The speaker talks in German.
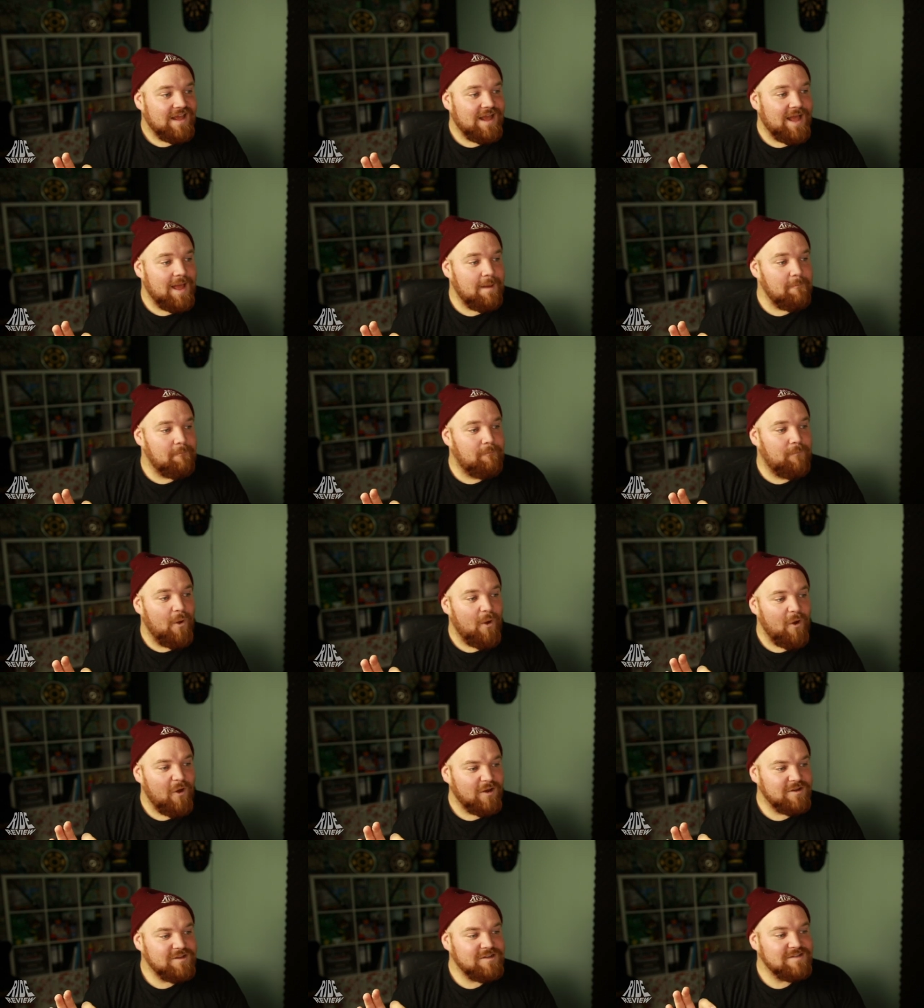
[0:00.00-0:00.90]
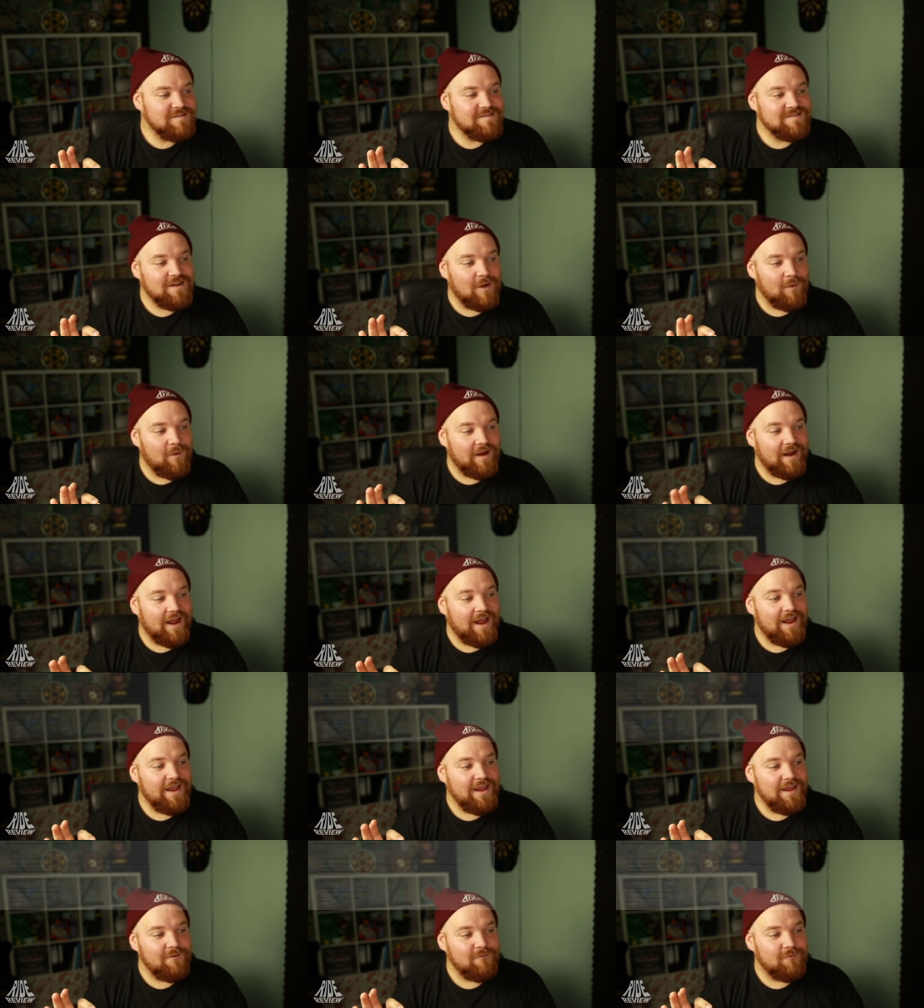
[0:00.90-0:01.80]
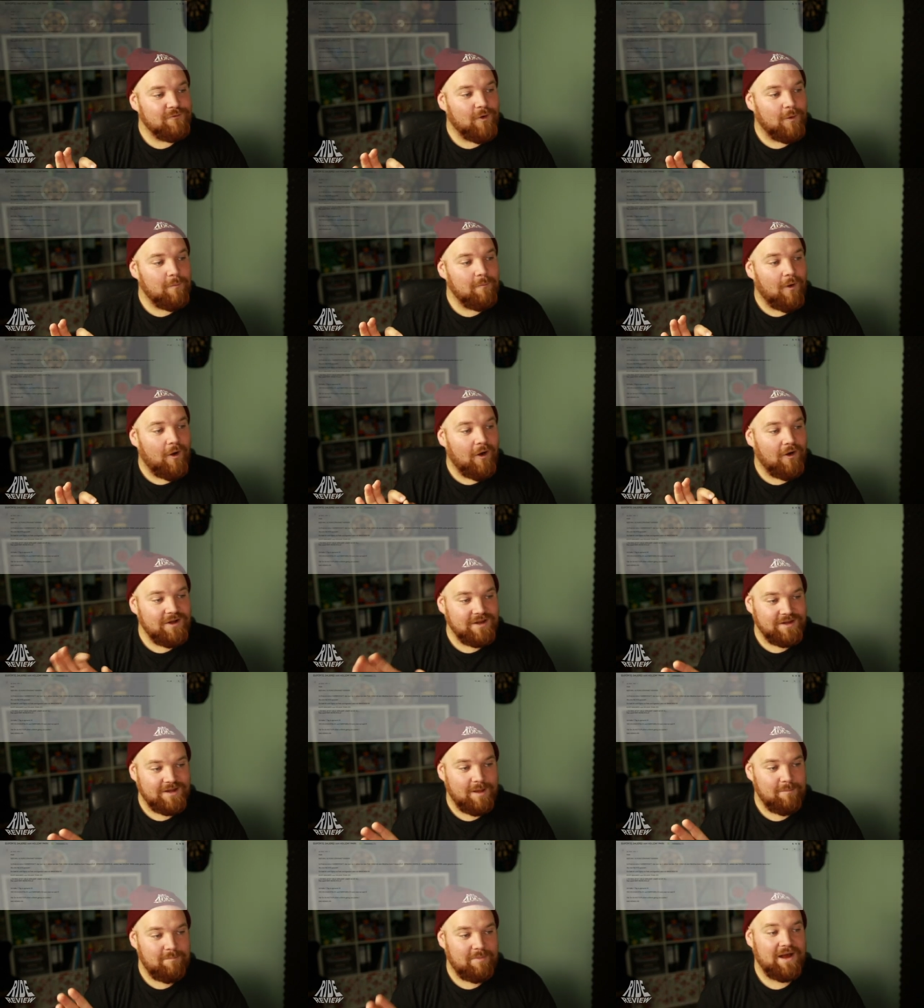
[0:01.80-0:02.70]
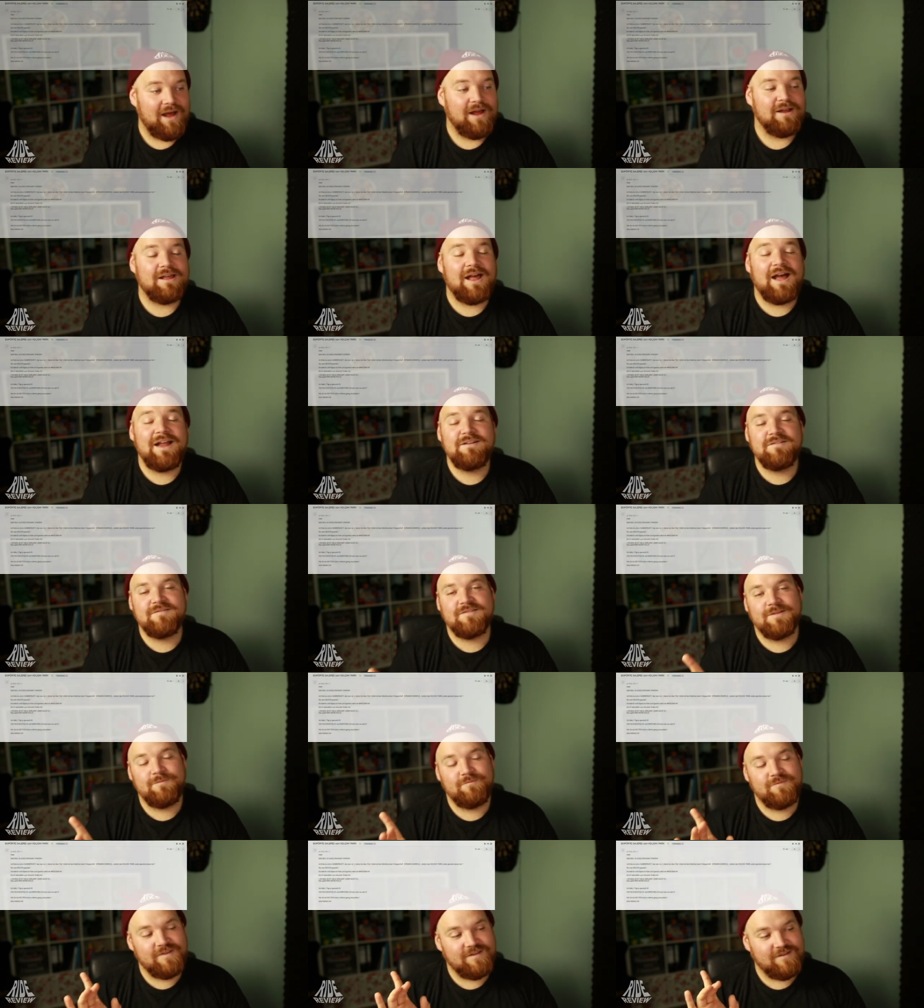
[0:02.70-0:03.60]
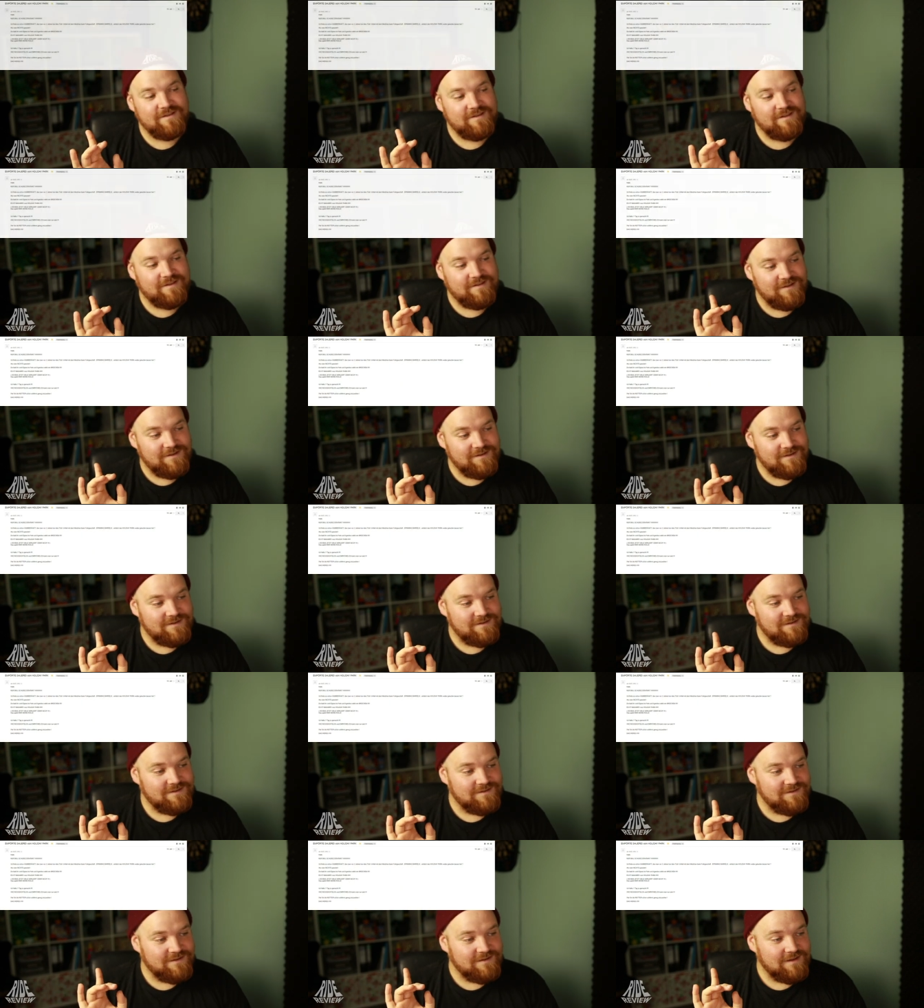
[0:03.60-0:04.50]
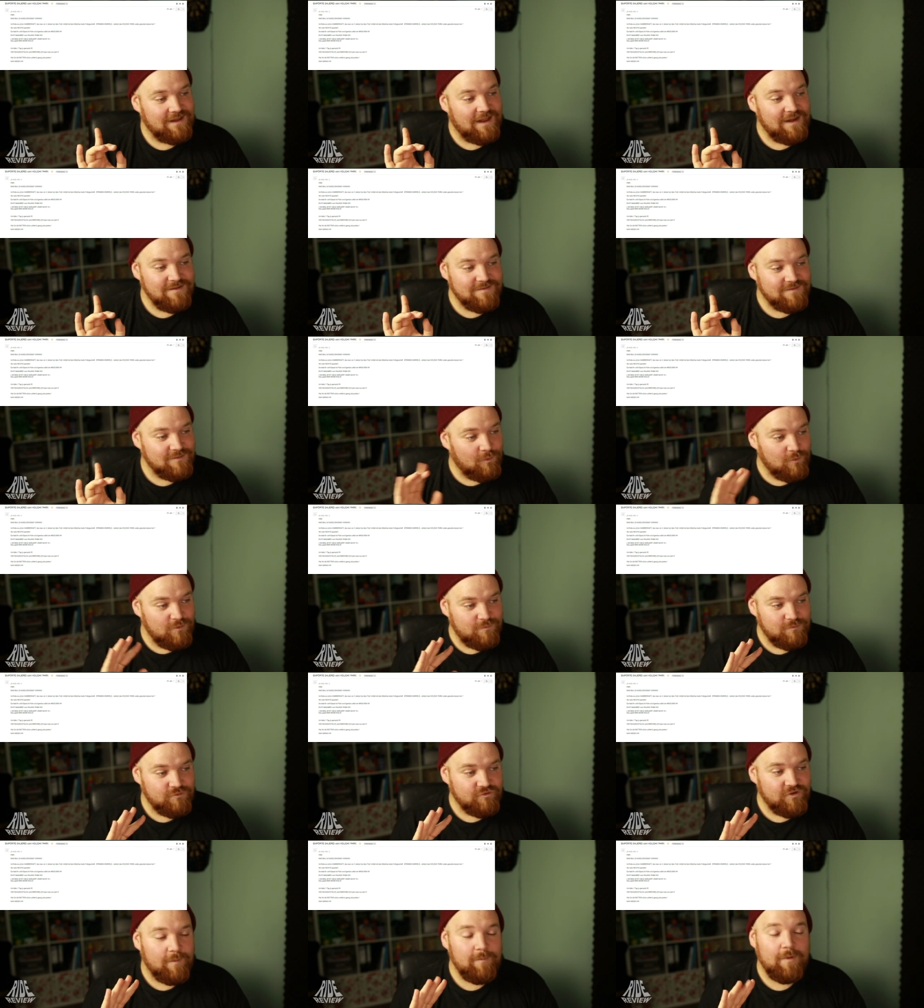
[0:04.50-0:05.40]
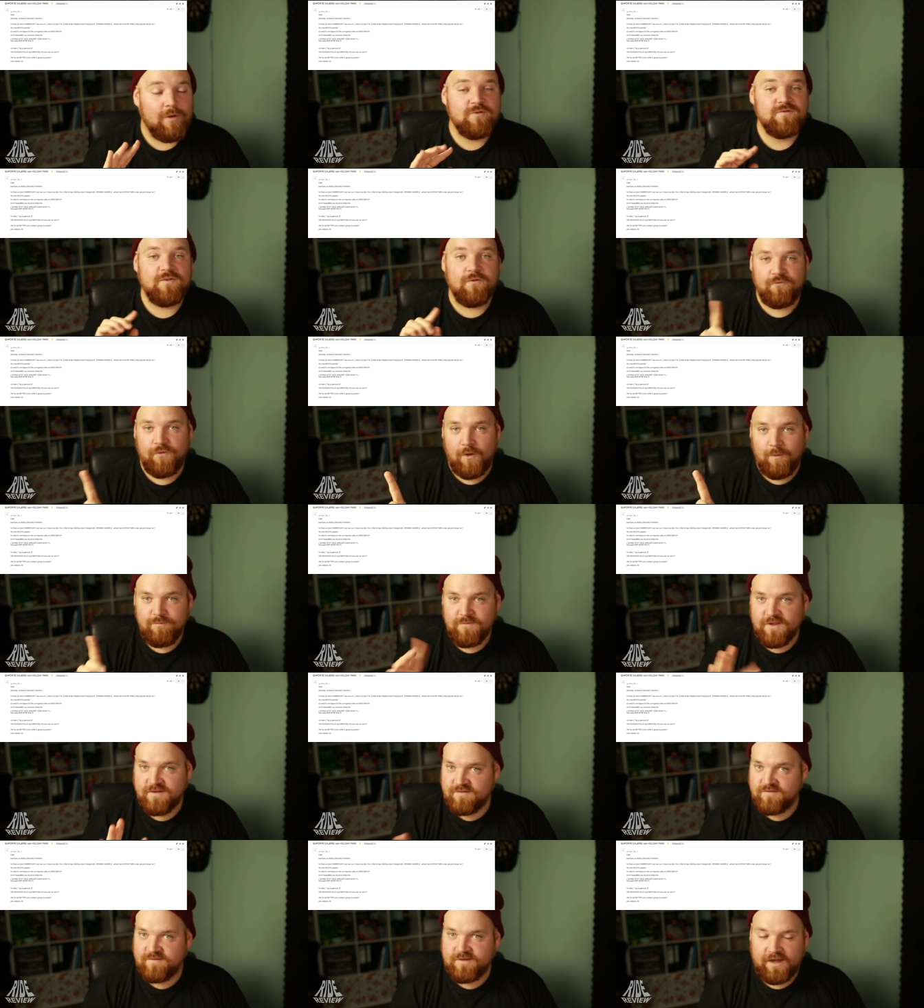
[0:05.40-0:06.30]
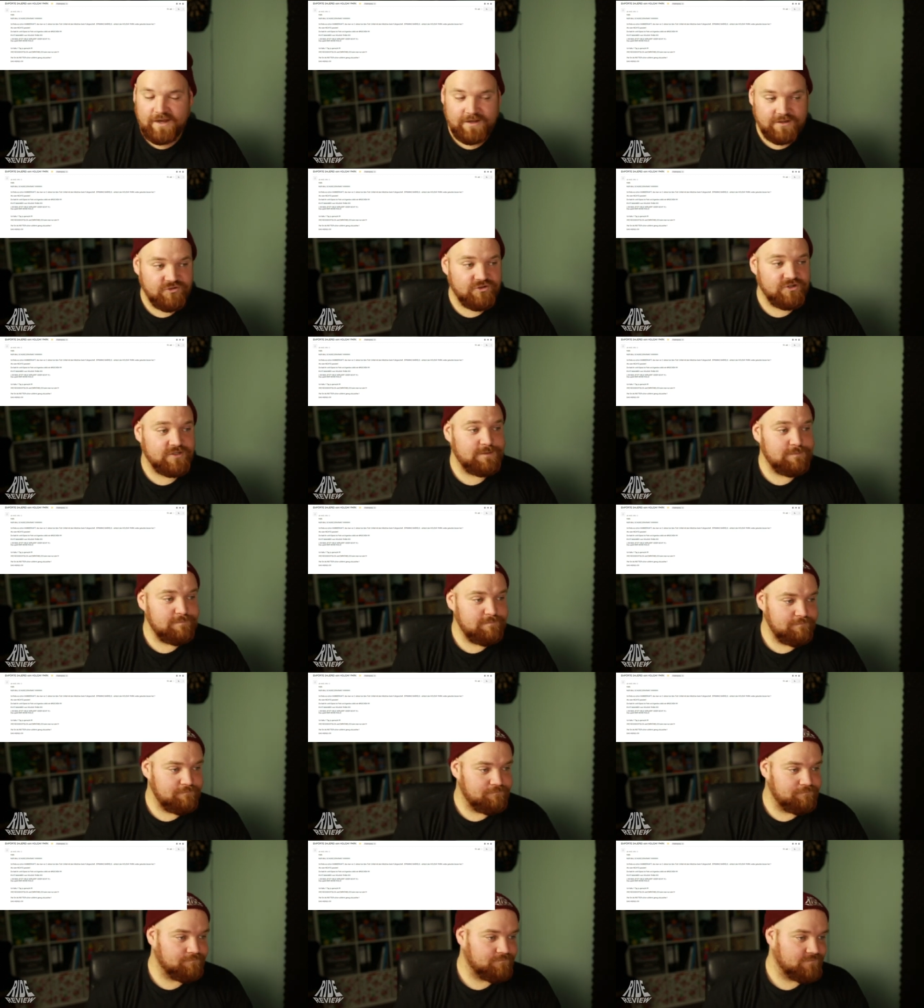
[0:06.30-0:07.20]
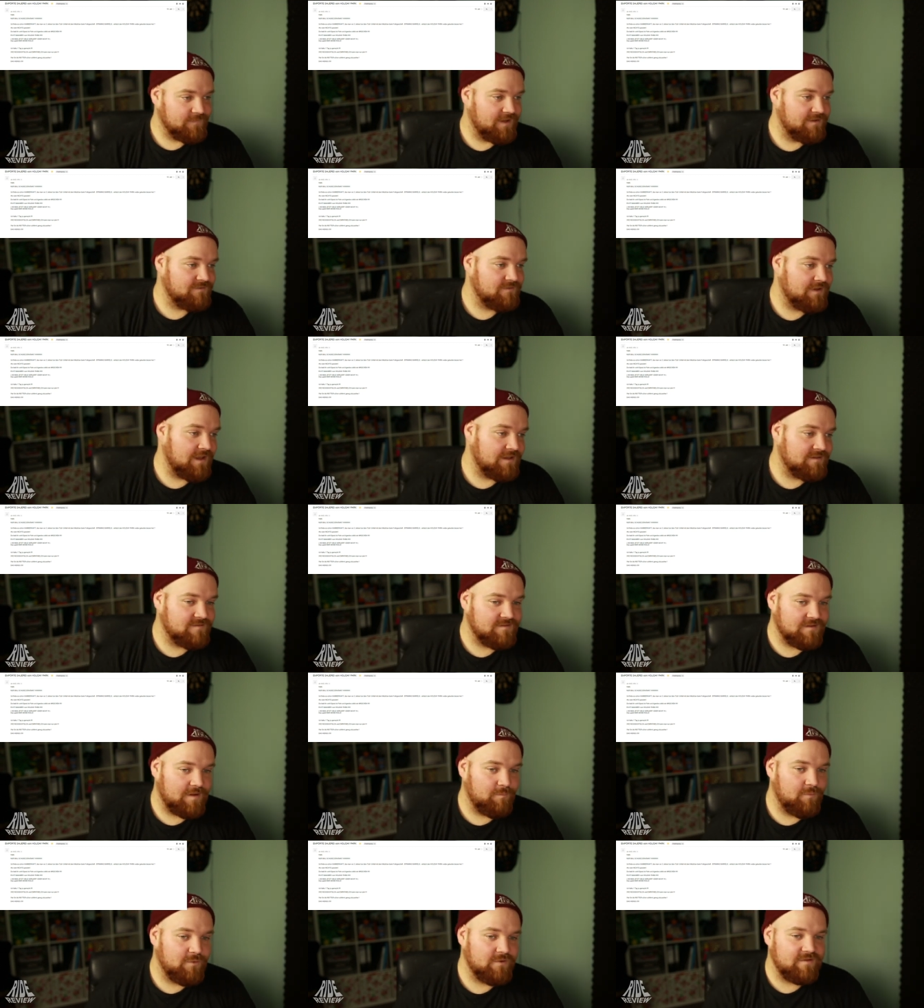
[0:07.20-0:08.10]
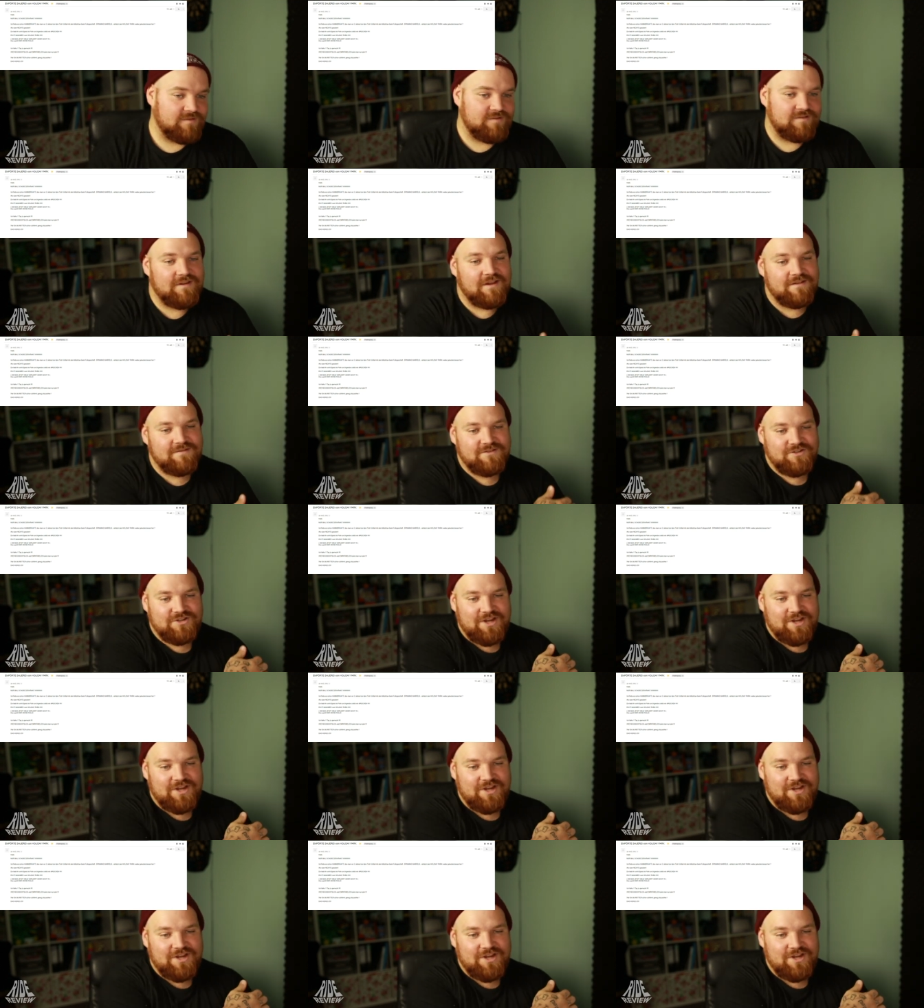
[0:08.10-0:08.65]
Empörte Sauerei vom Holiday Park. Alles im äh, äh alles Großbuchstaben außer vom, das ist kein geschrieben. Also ganz kaputt ist die Taste